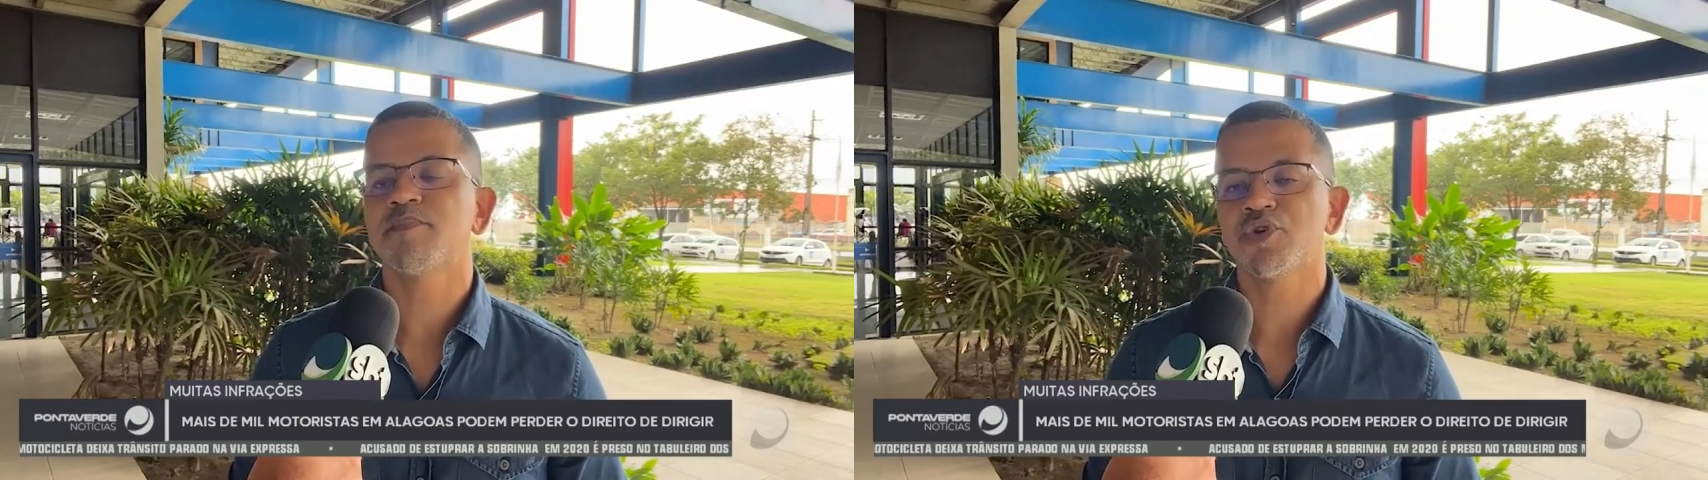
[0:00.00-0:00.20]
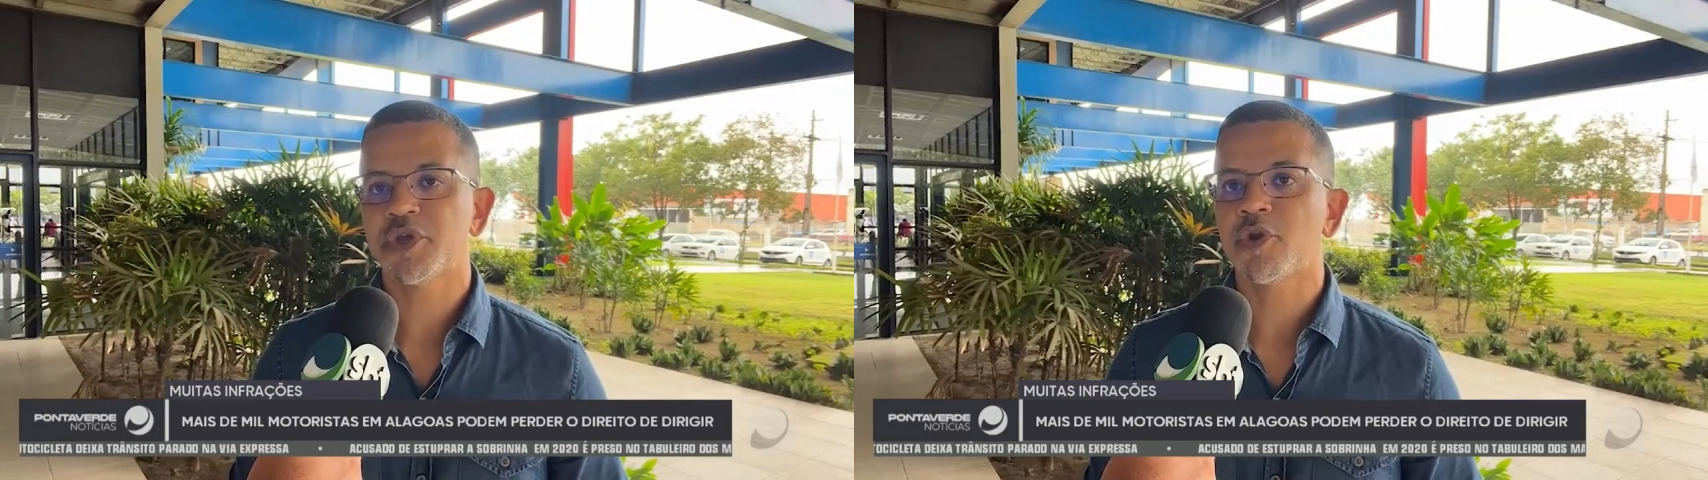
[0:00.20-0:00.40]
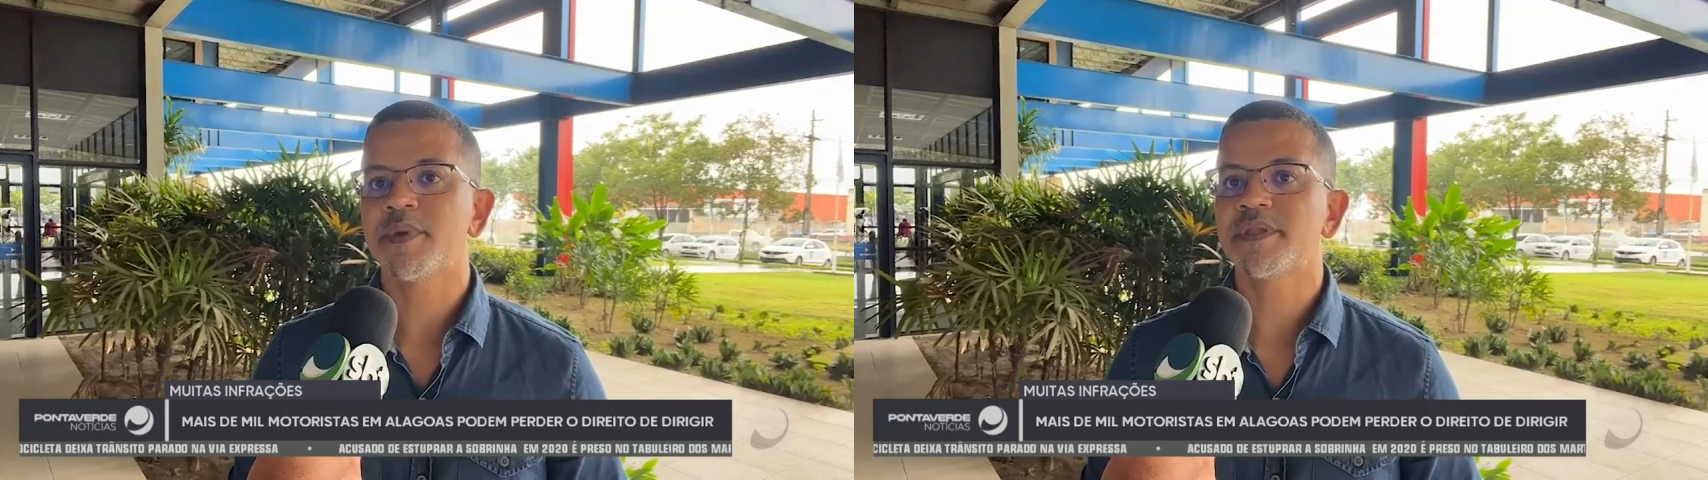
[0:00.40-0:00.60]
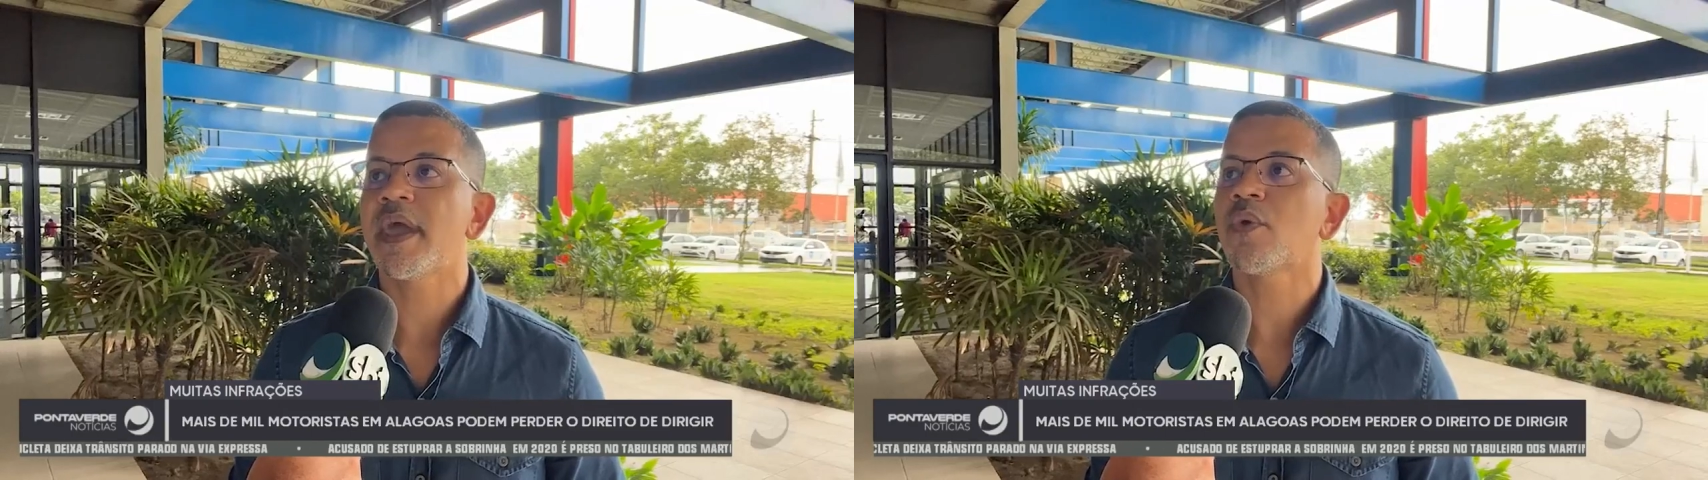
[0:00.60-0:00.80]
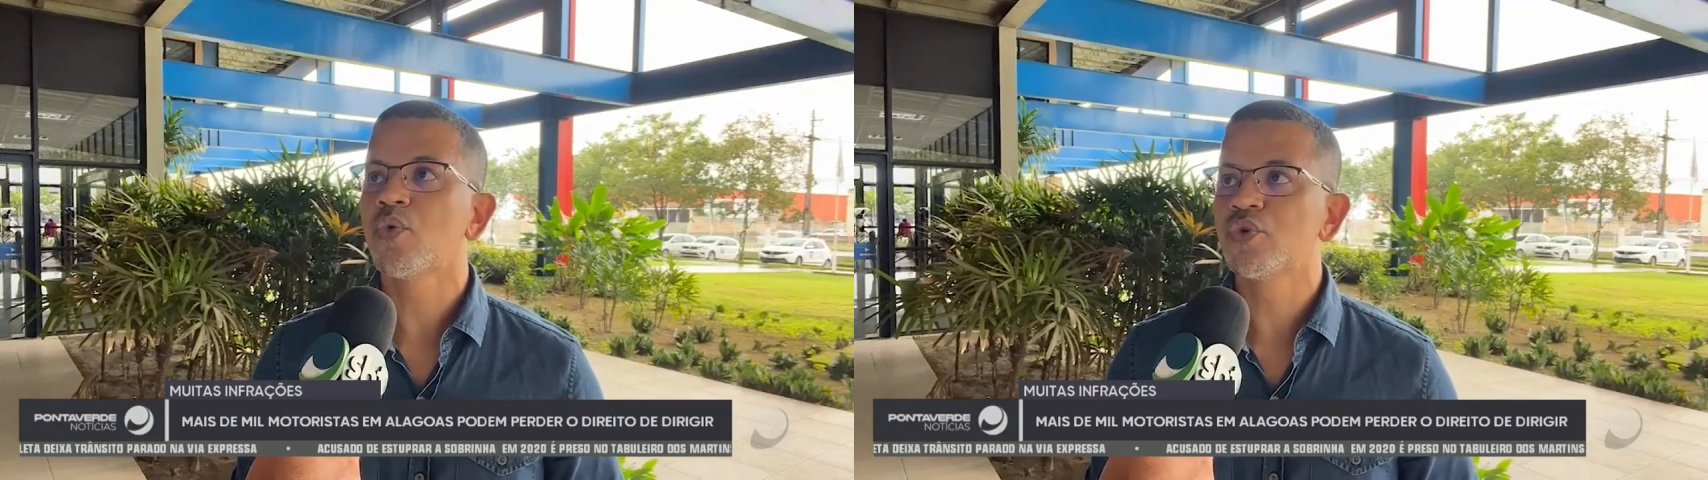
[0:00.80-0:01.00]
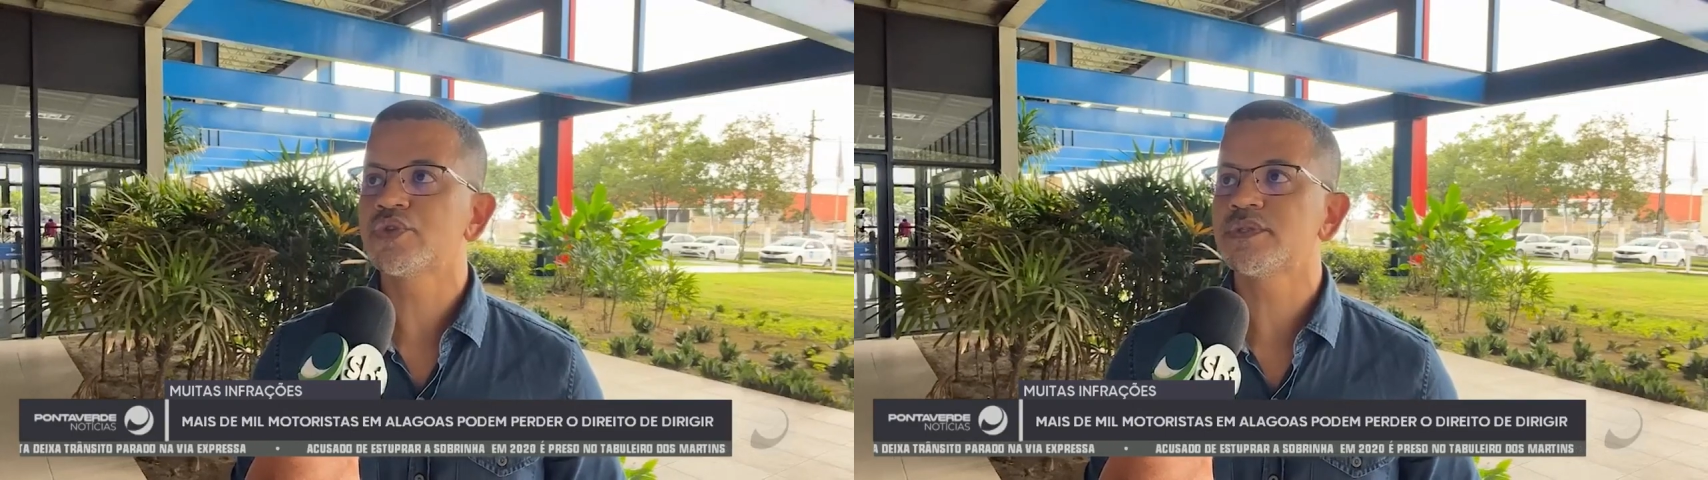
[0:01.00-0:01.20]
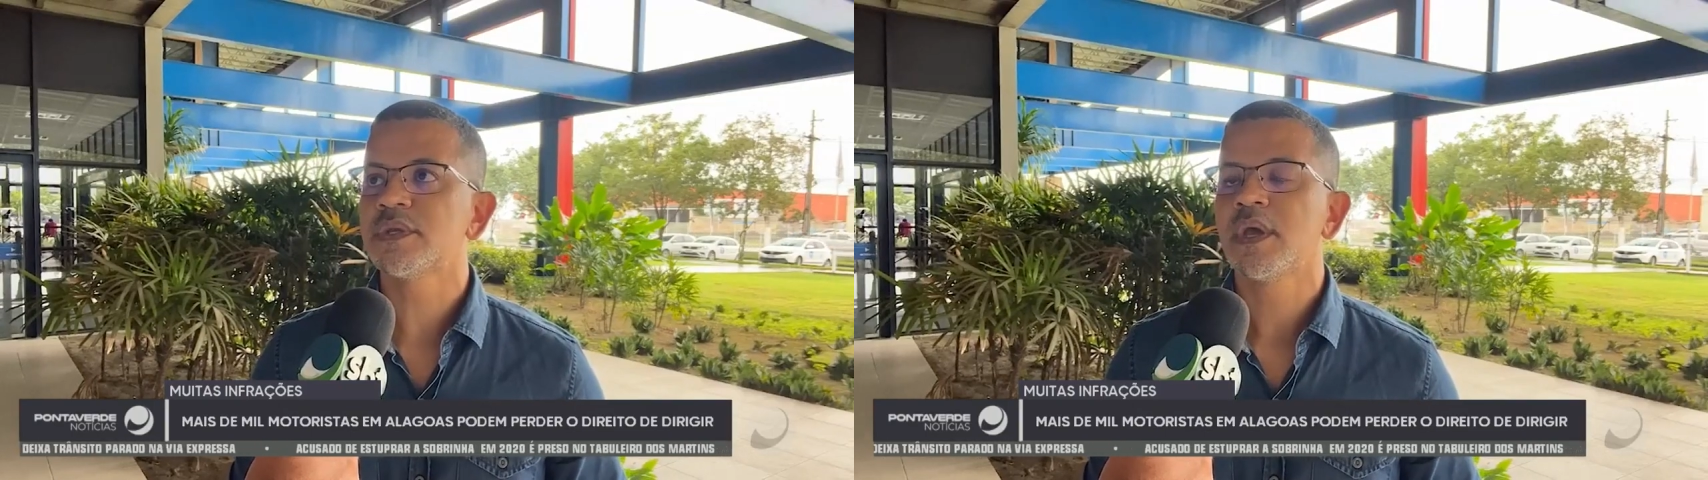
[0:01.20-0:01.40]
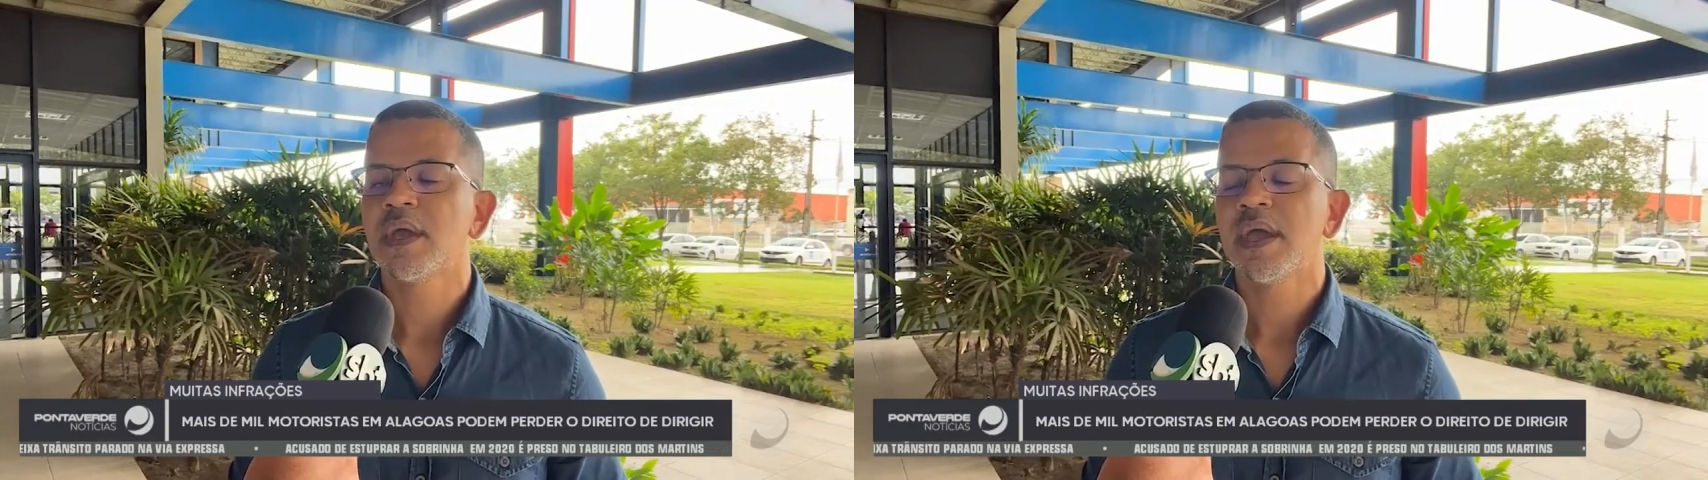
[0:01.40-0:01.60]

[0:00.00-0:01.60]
posteriormente, recursos.